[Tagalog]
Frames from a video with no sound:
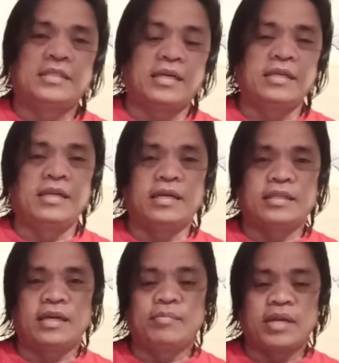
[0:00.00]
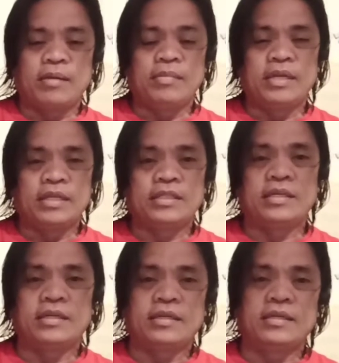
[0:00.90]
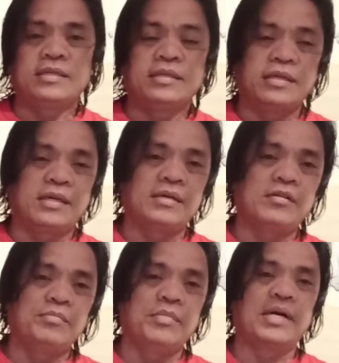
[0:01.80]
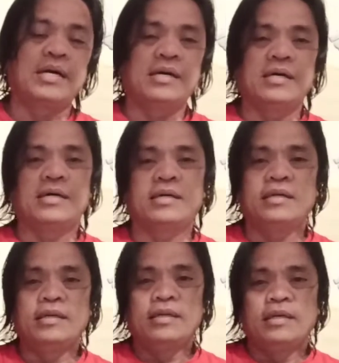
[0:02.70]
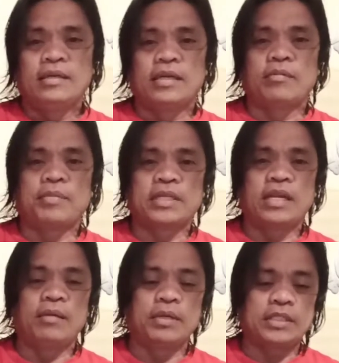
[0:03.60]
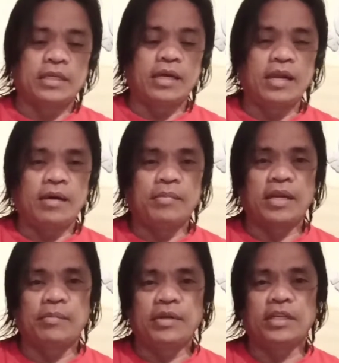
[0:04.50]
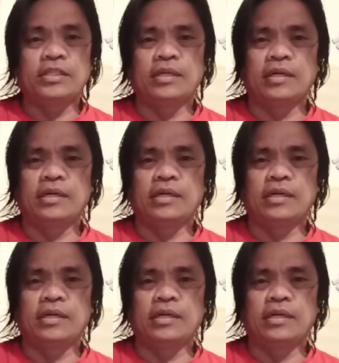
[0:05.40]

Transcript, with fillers: channel at uh, marami na siyang uh, kumbaga nagpapasalamat siya dahil uh, marami na